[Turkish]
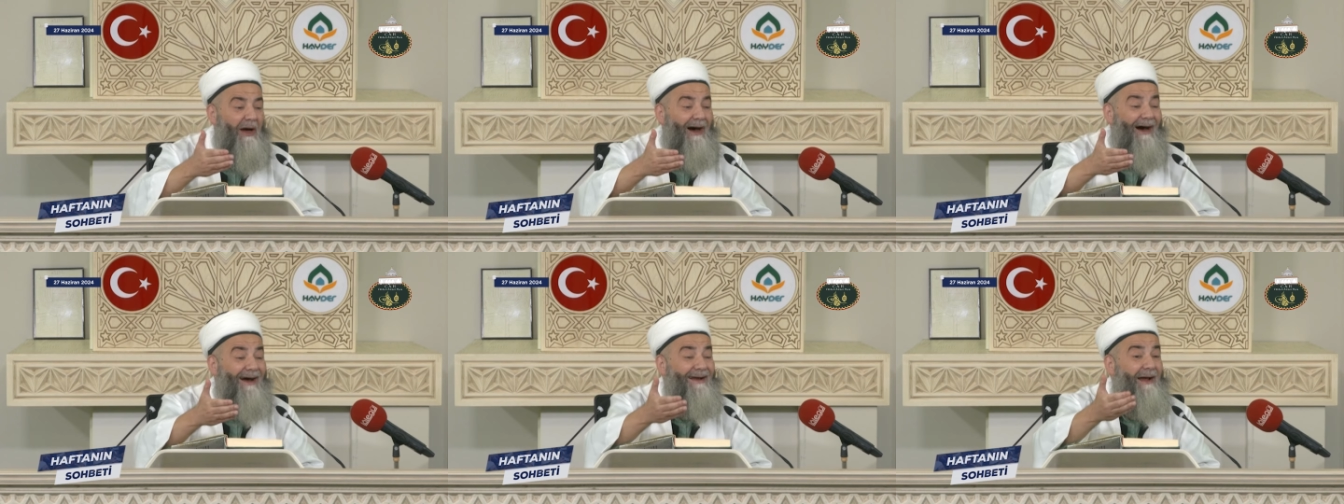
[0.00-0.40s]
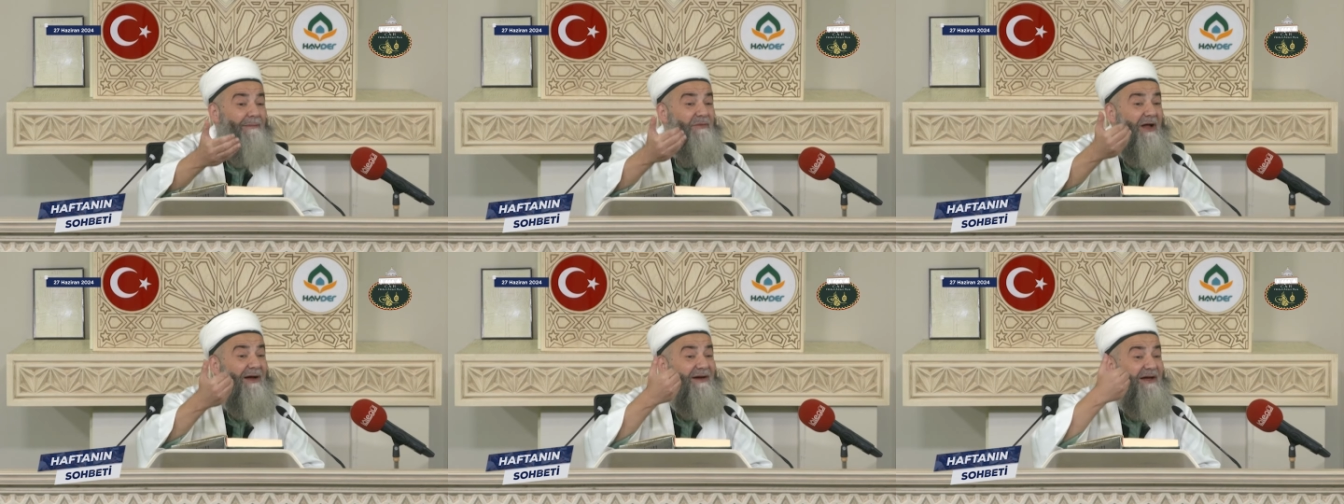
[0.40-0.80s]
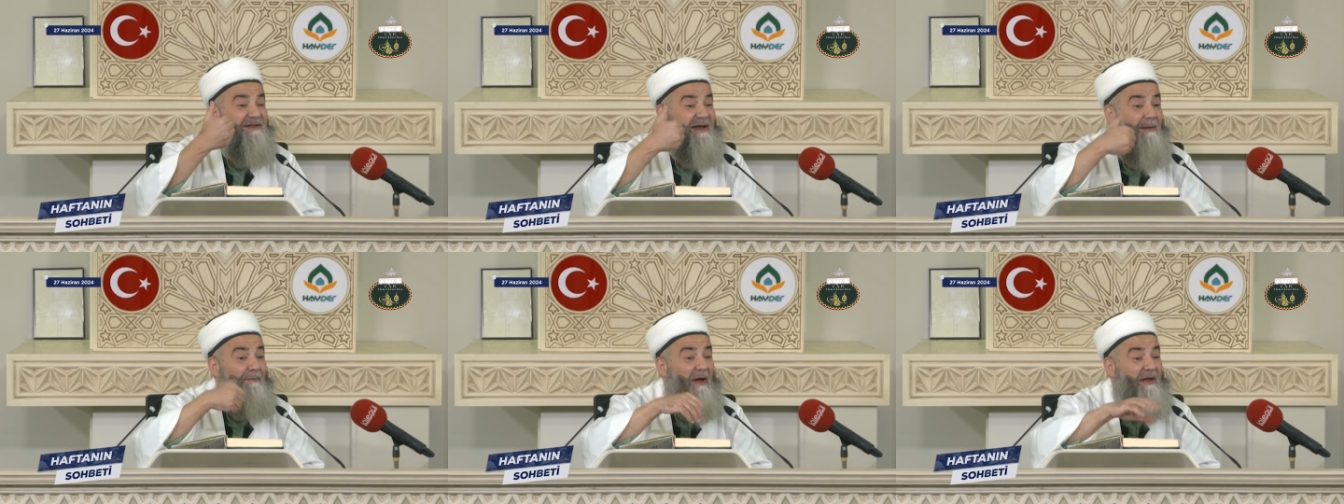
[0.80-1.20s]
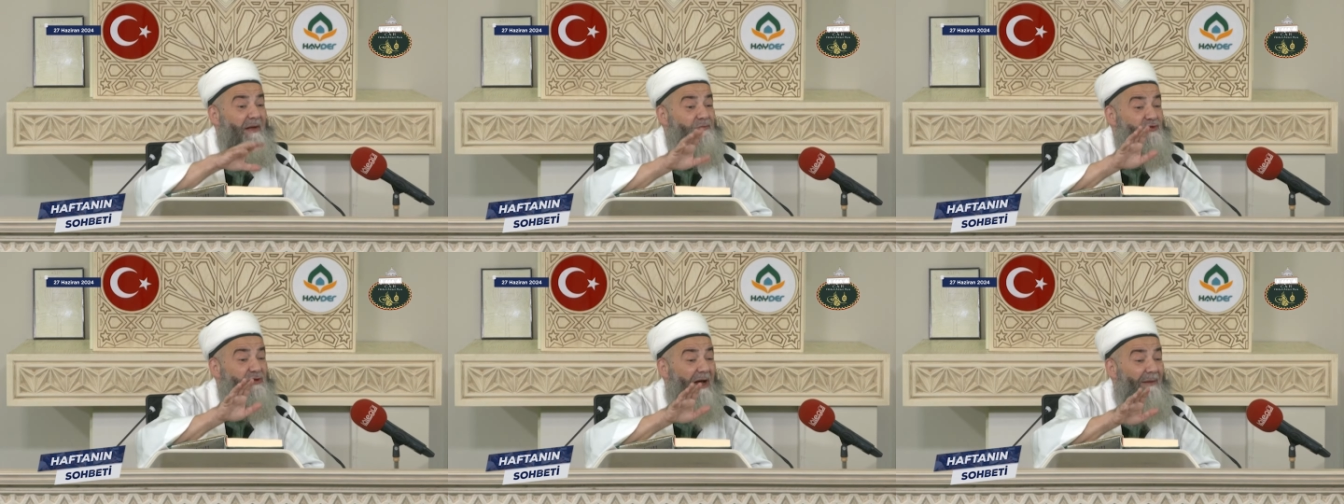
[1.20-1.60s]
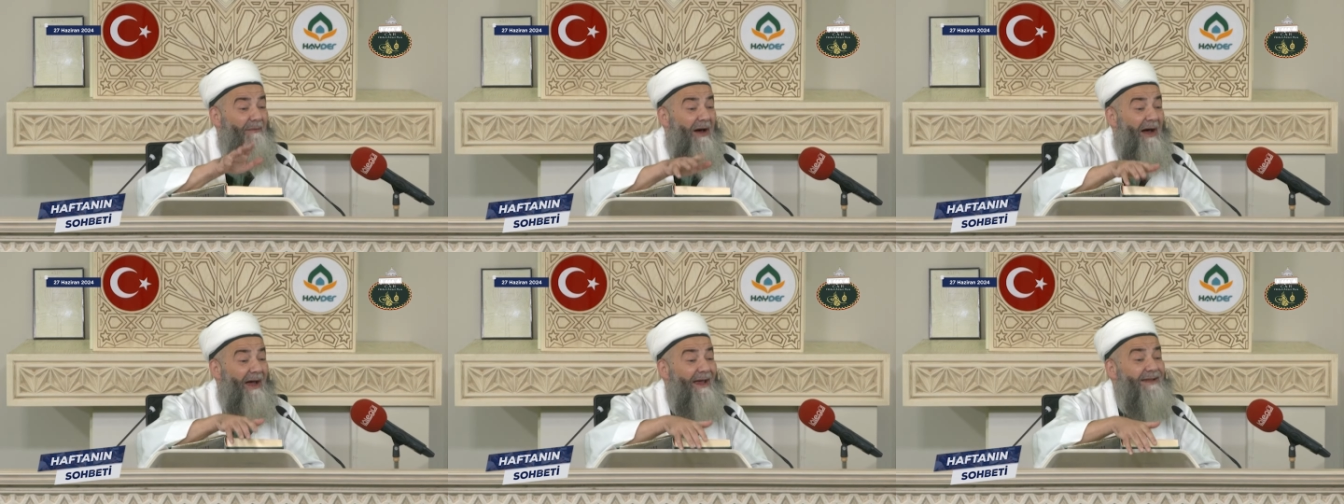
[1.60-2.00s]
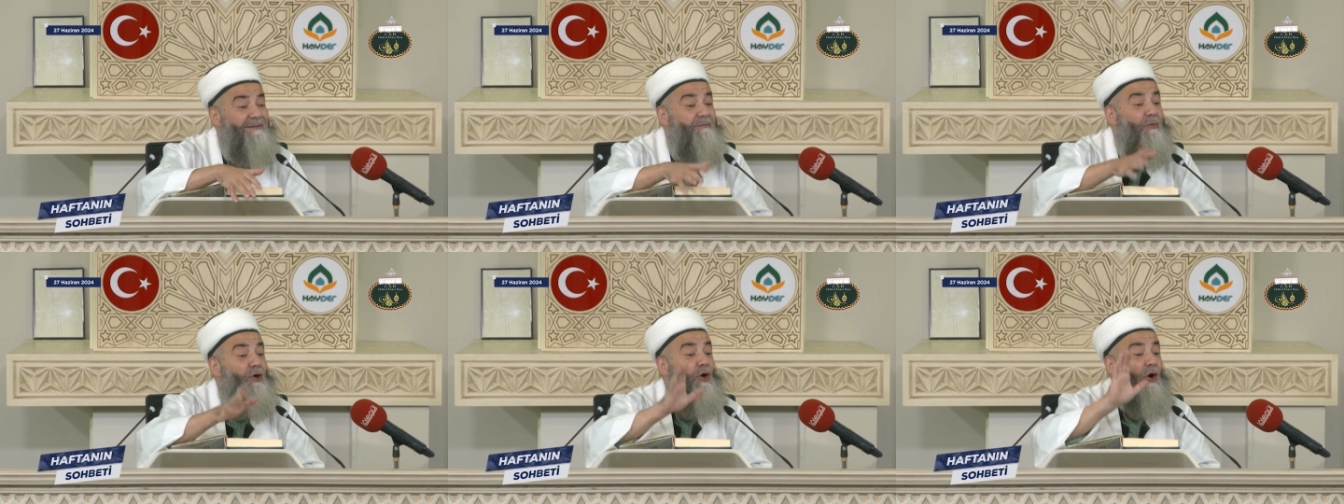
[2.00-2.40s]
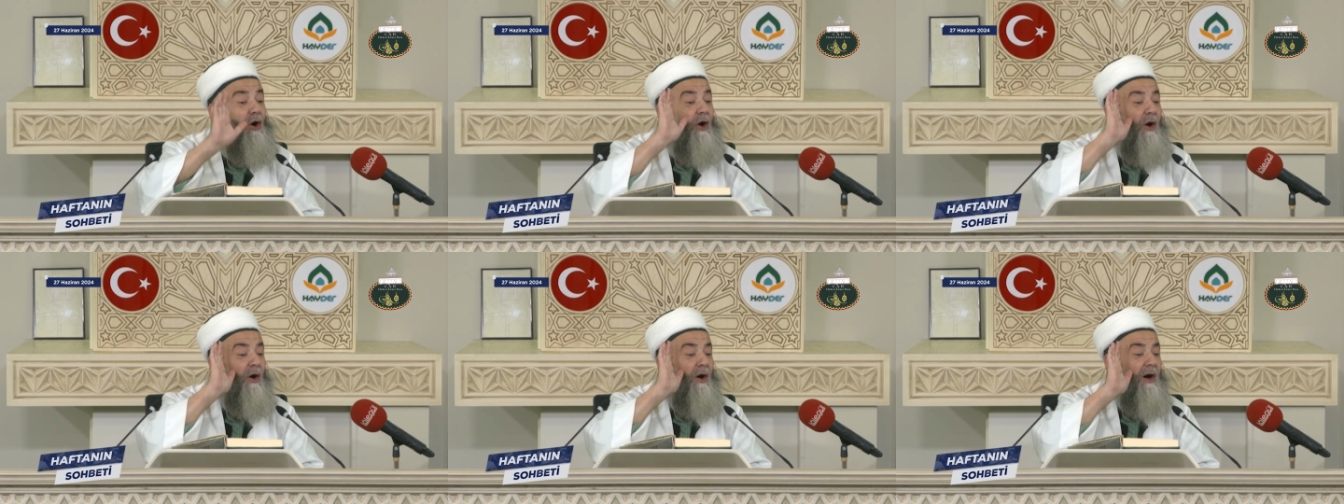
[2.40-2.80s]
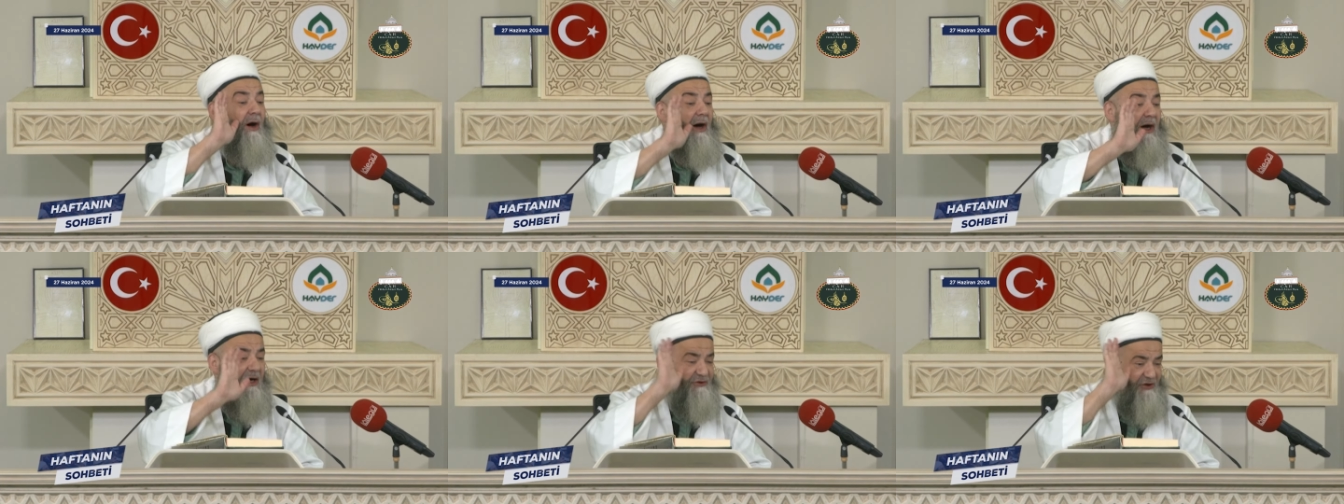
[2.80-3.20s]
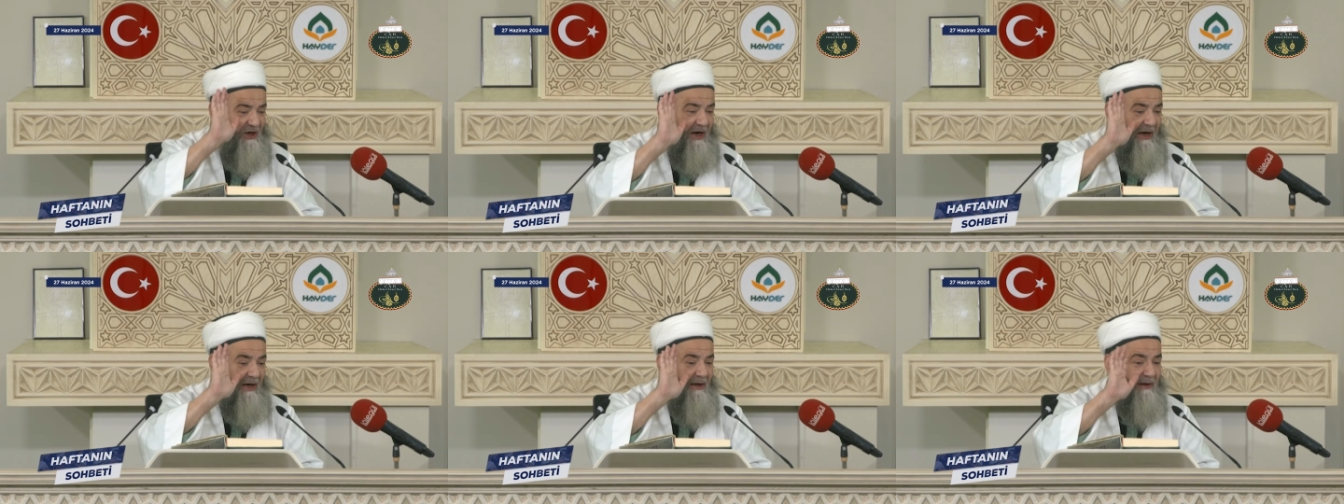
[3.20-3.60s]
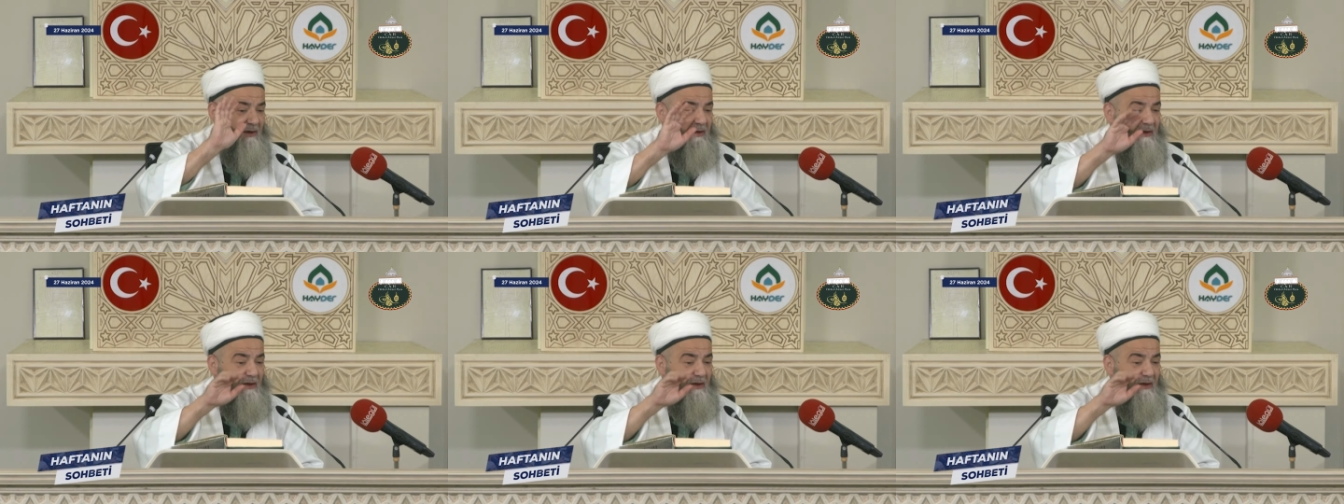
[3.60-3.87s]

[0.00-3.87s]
Haramdan kazanmana musamaha etmiyor. Haşa.